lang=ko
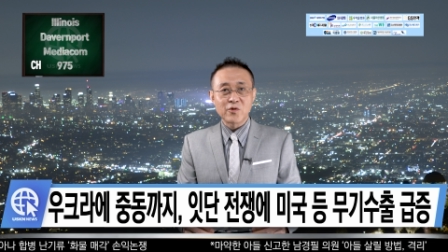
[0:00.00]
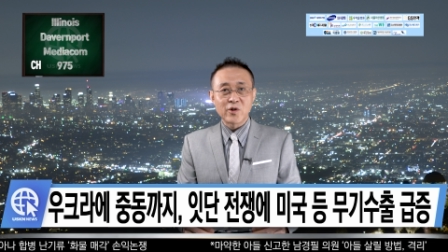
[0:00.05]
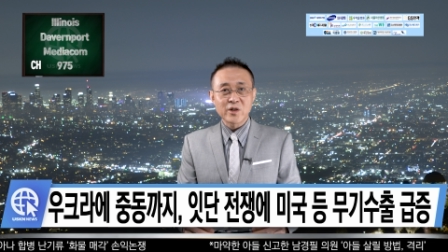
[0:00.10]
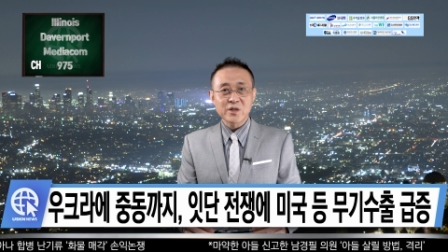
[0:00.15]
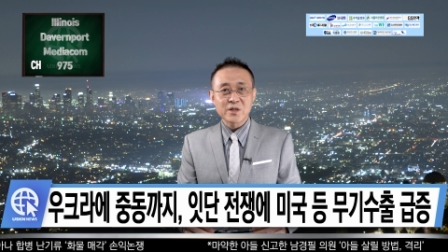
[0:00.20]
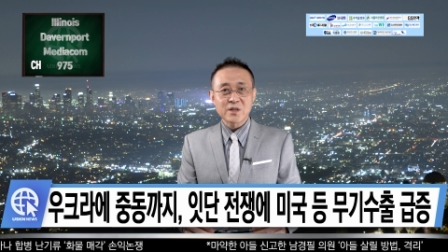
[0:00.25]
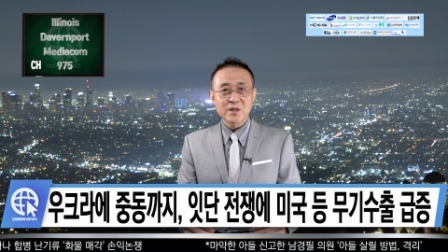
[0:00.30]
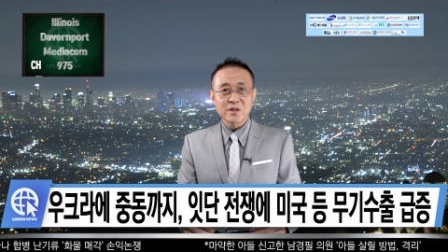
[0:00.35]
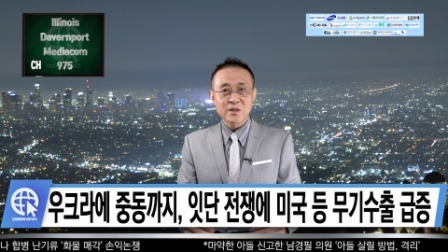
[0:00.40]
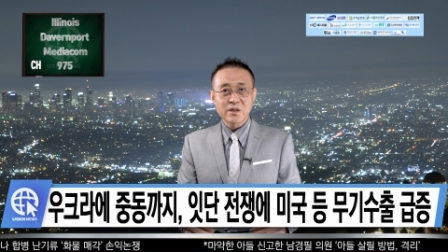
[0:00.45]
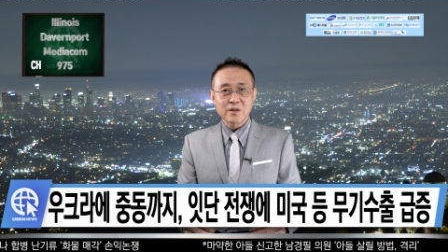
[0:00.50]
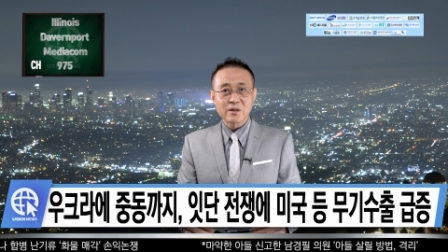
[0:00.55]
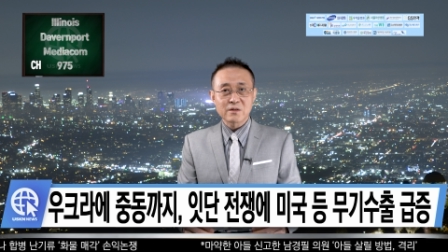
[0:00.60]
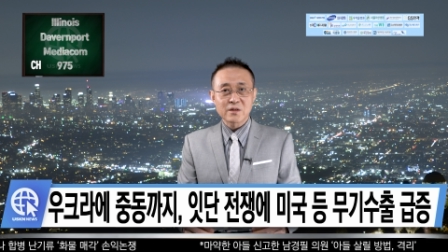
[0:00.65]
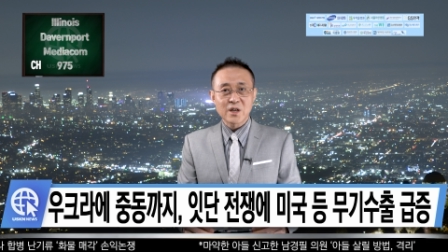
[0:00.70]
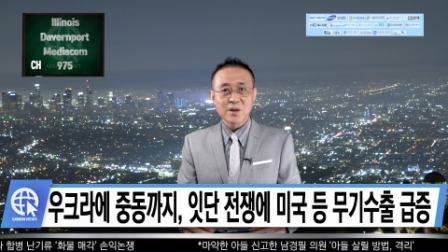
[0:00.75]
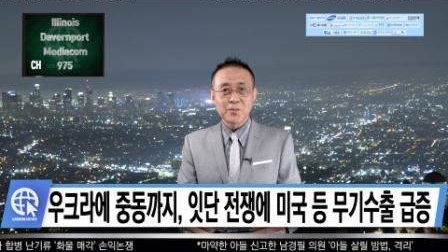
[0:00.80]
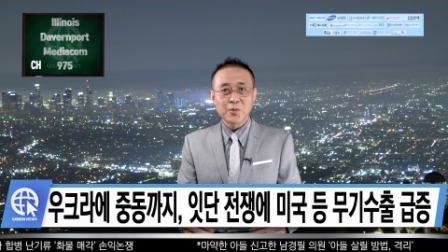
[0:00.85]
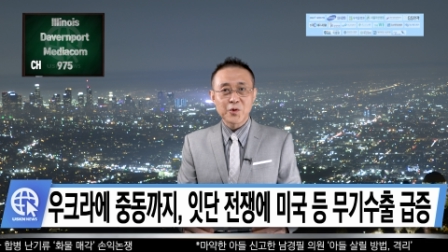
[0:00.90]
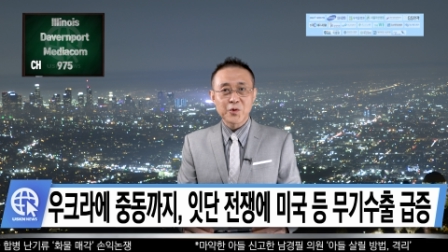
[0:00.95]
월스트리트저널
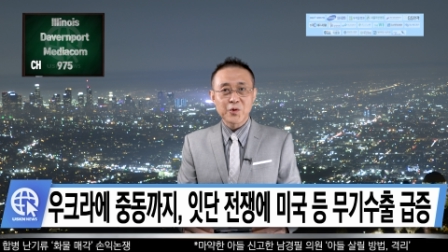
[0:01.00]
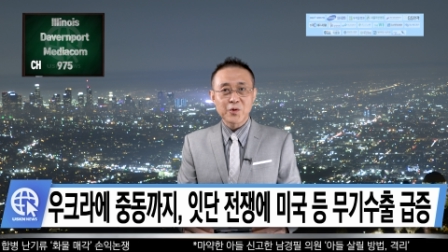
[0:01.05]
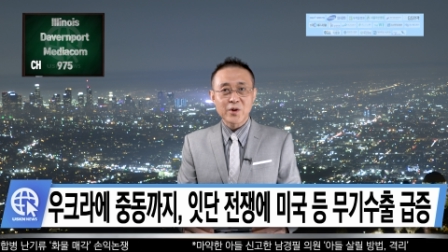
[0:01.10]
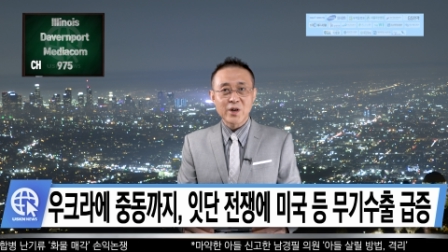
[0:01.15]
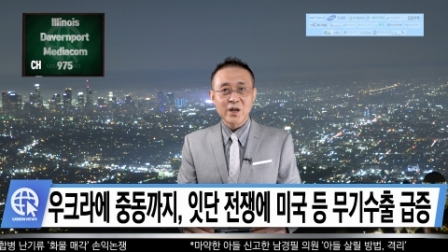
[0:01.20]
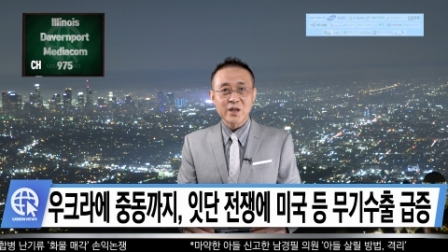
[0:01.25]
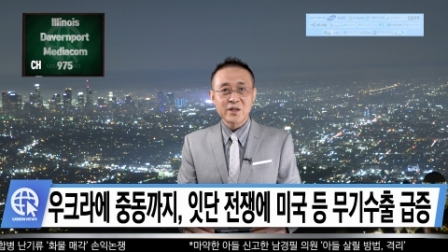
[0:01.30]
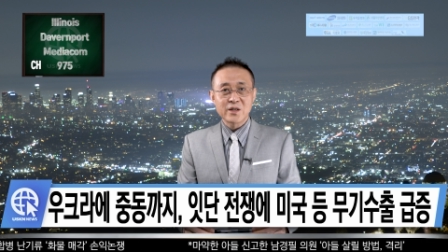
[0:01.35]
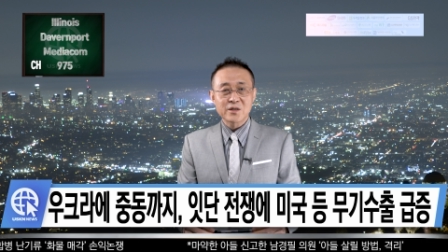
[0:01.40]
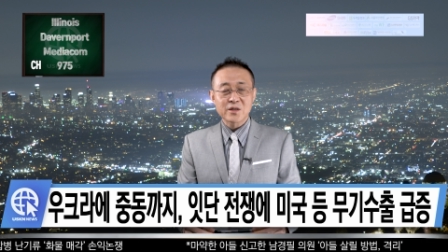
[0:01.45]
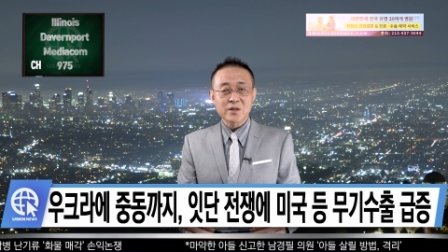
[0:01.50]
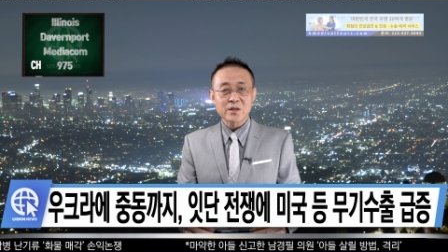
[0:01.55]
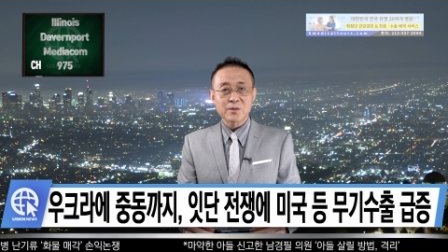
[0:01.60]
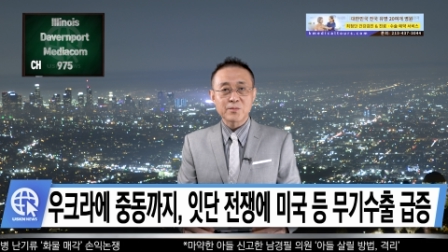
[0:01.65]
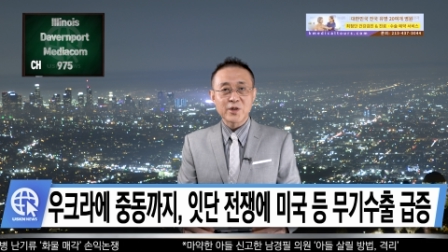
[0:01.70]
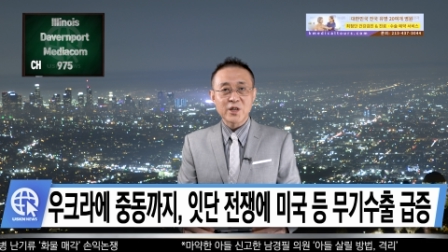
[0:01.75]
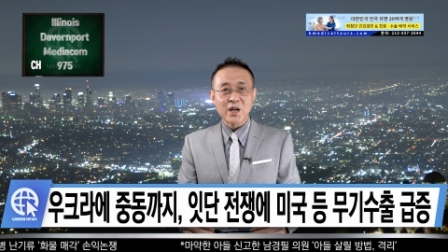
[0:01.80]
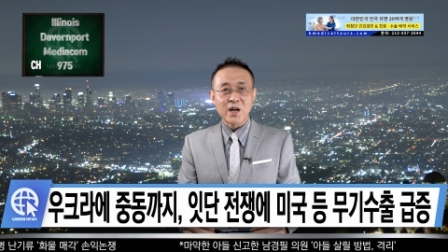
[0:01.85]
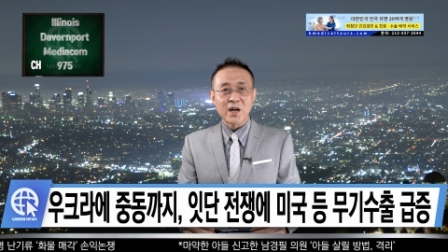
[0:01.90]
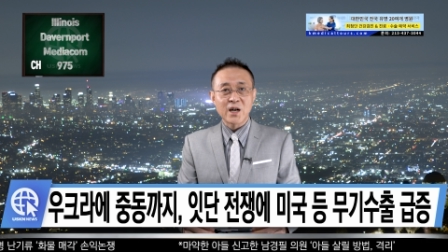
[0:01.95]
등의 보도가
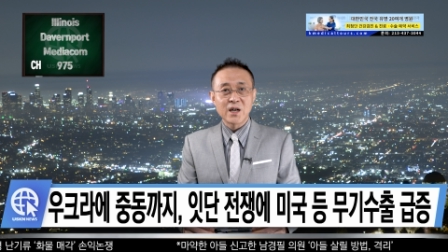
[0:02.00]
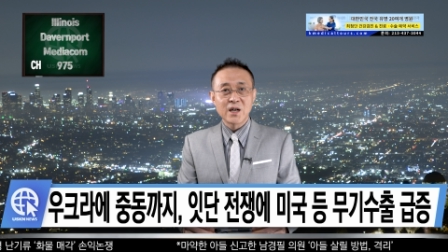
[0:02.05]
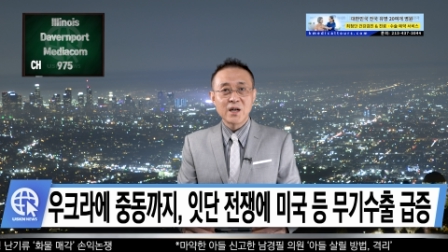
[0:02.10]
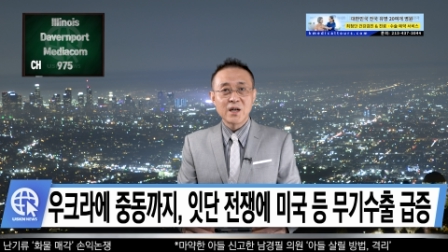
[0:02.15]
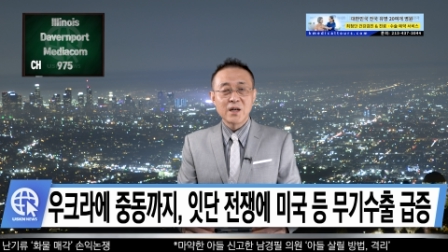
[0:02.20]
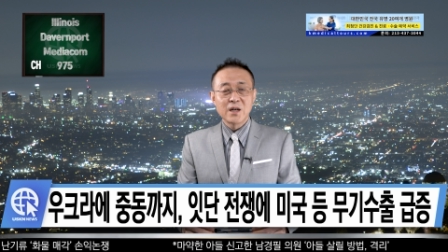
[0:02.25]
이어졌습니다.